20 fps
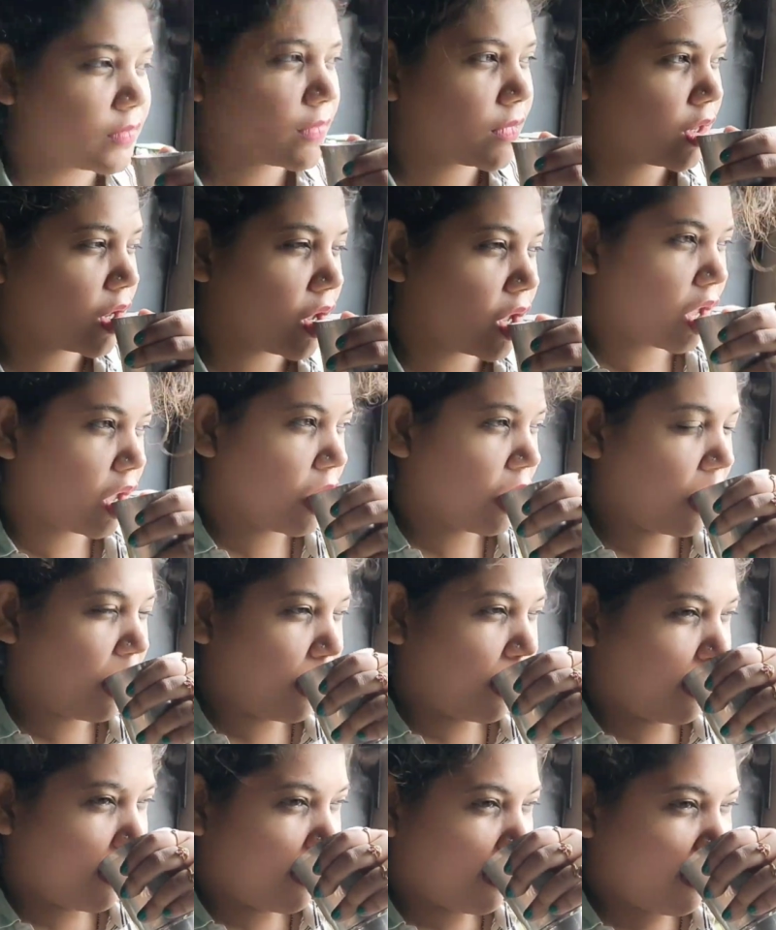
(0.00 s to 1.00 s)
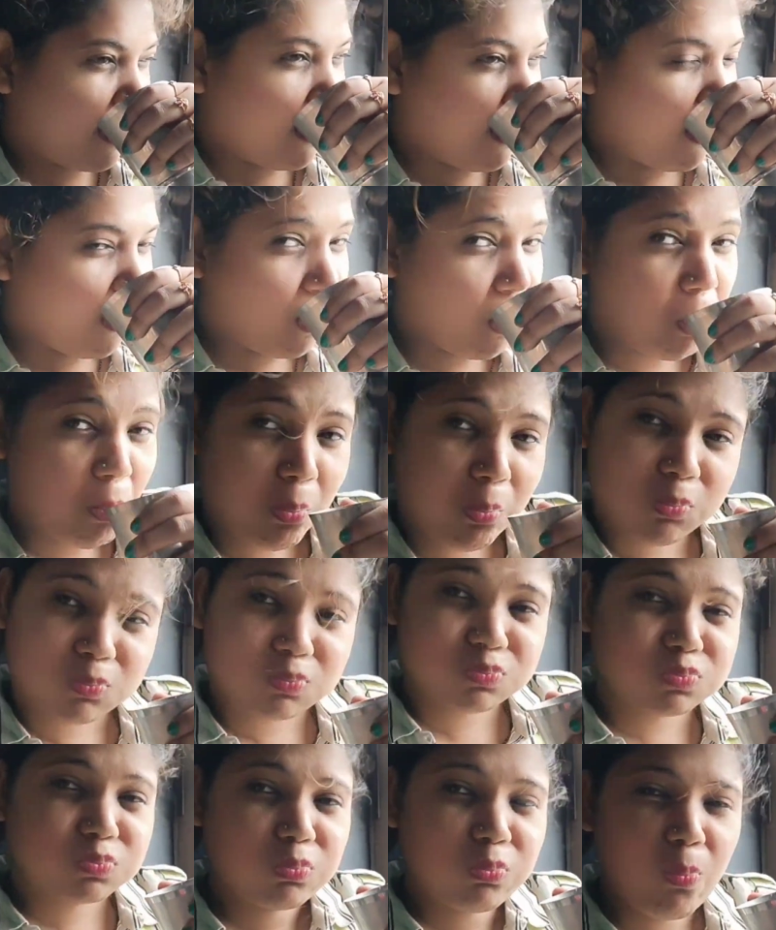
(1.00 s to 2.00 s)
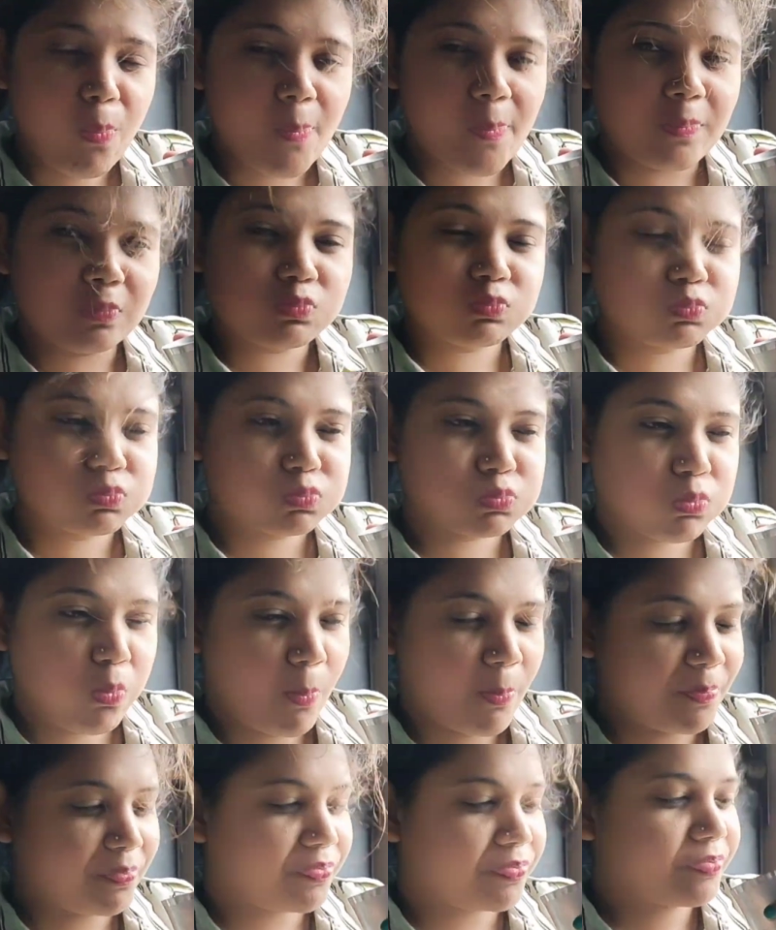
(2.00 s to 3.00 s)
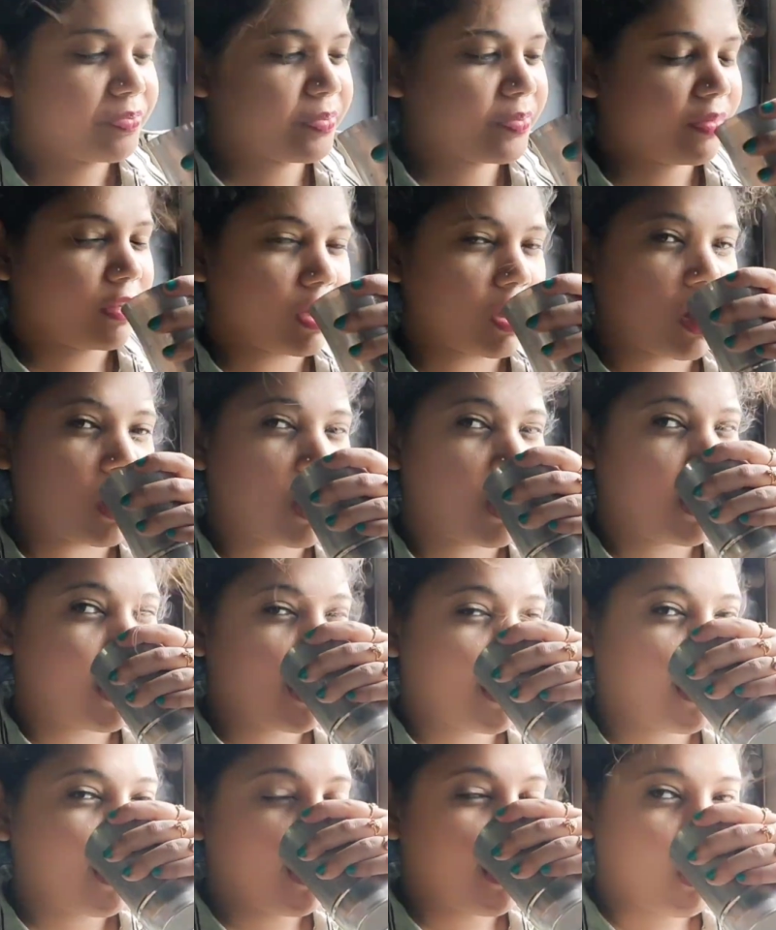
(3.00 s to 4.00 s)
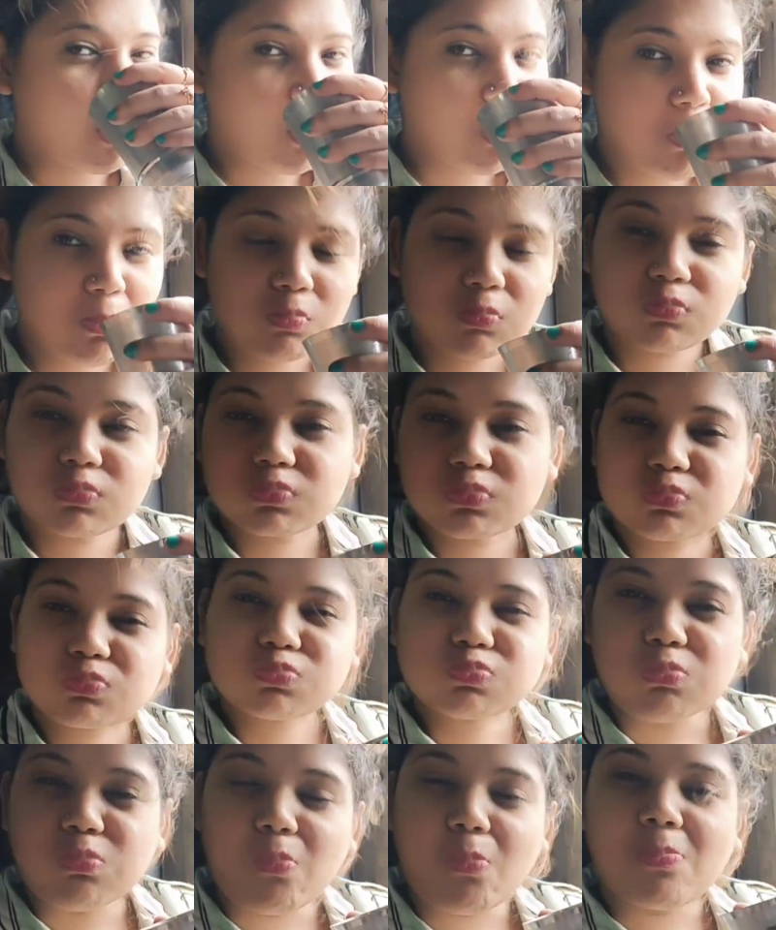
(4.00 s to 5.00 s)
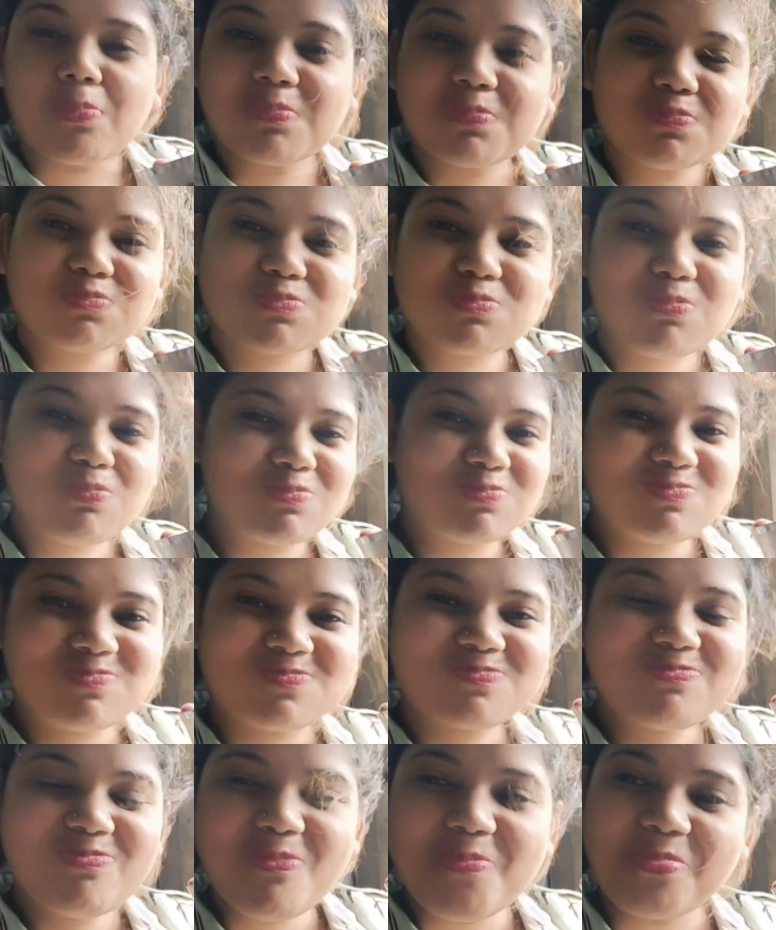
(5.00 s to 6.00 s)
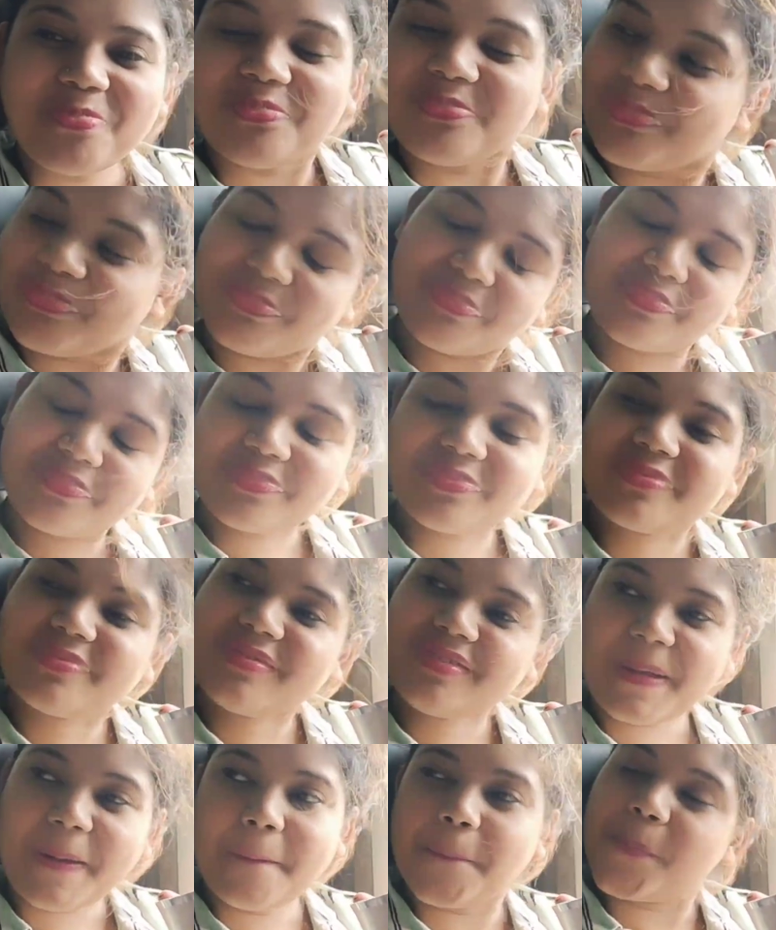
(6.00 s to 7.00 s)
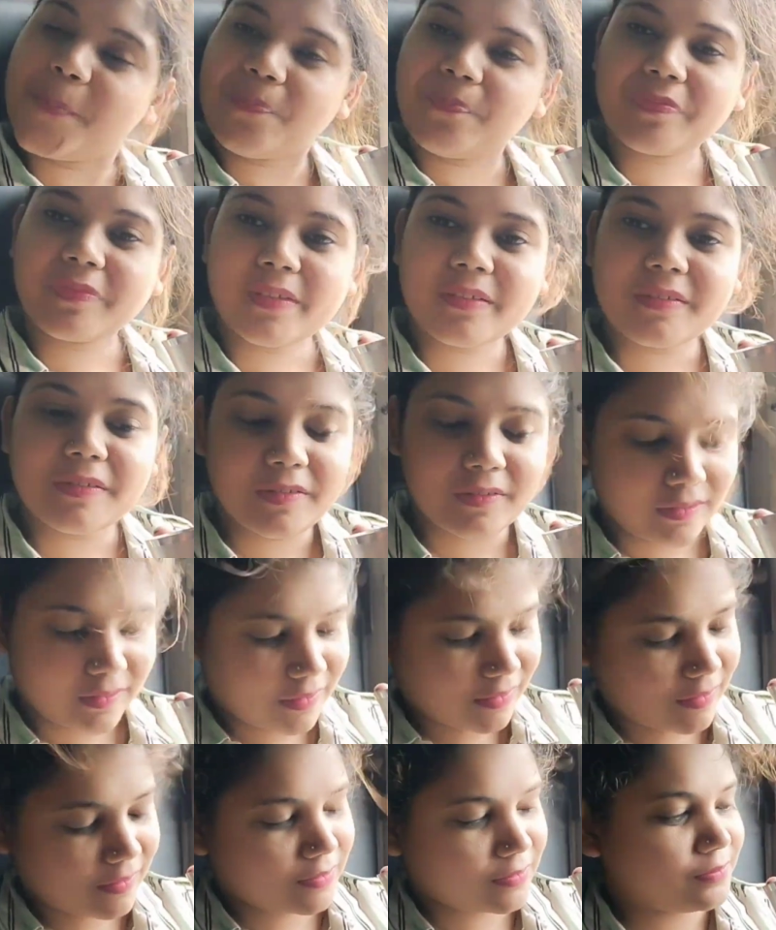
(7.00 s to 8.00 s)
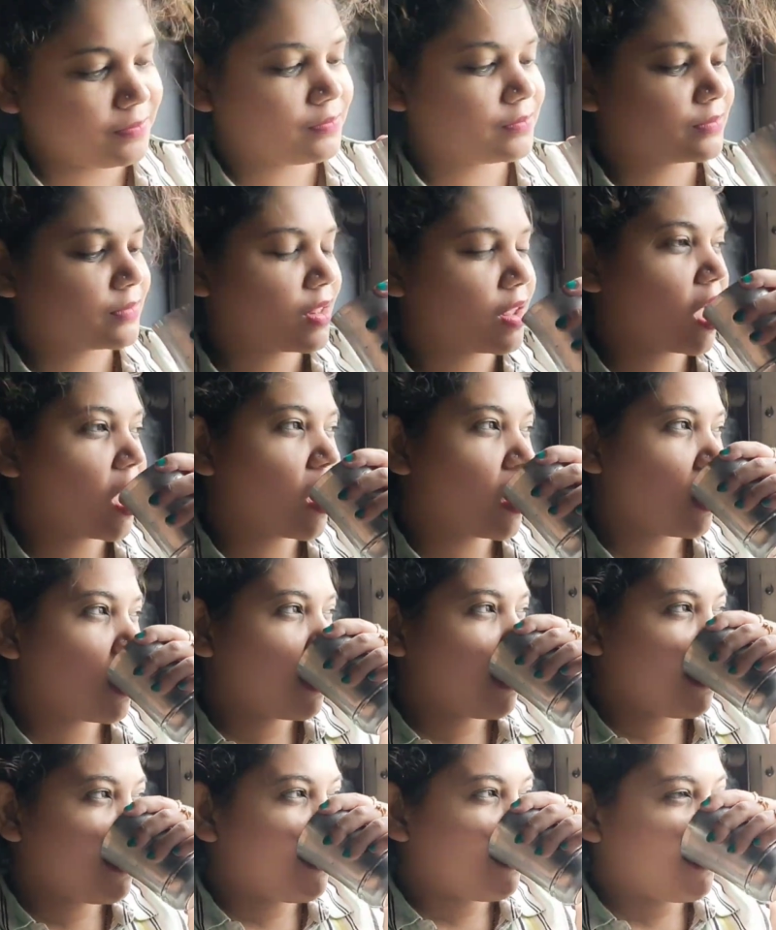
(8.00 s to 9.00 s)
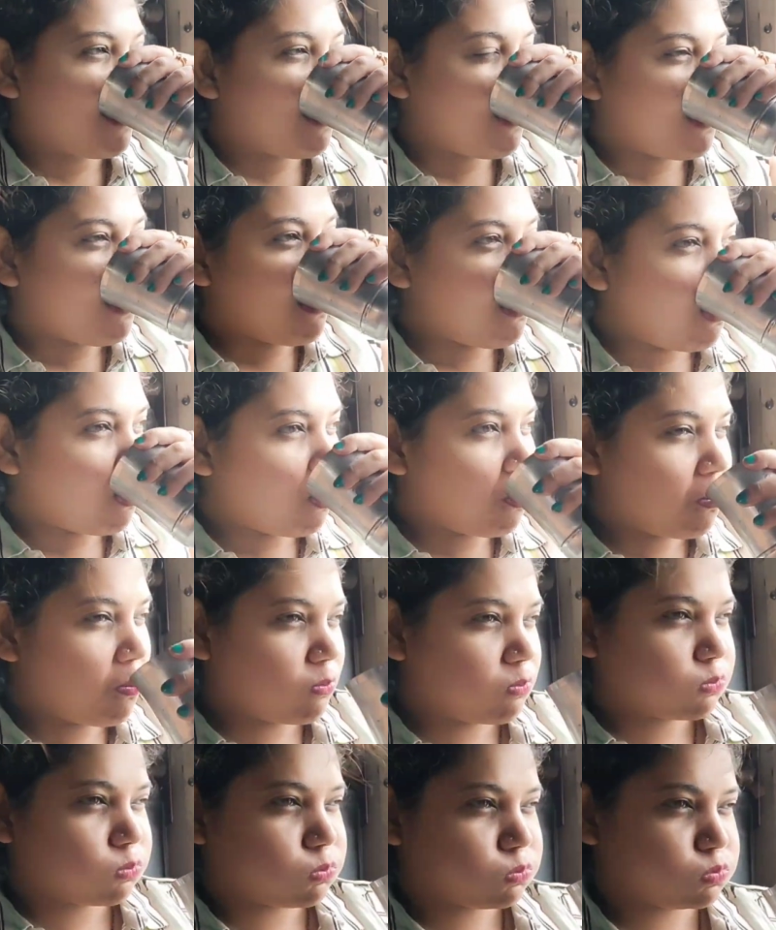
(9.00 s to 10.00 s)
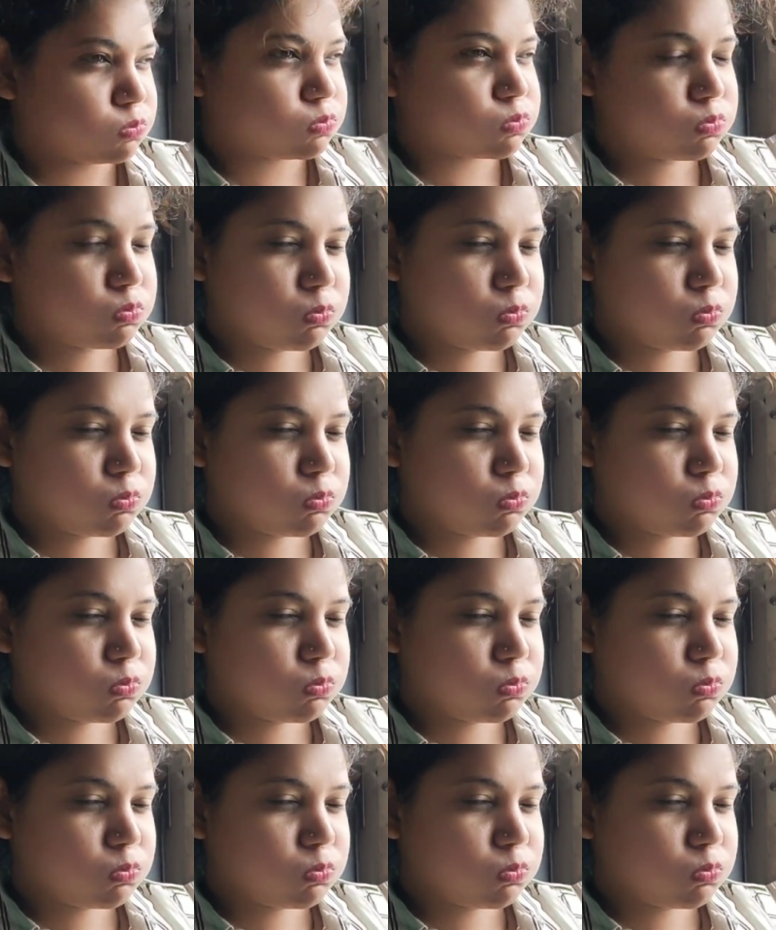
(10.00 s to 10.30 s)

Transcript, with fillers: আমরা তিনজনই মাসি মা আমি তিনজনই ছাতু খাবো তো মা এই স্টিলের গ্লাসটা নিয়ে গেছে এটাতে আমি খেলাম খেয়ে আবার এইটাতেই আমার মা খেলো আর মাসি ওই বেগুনি কালারের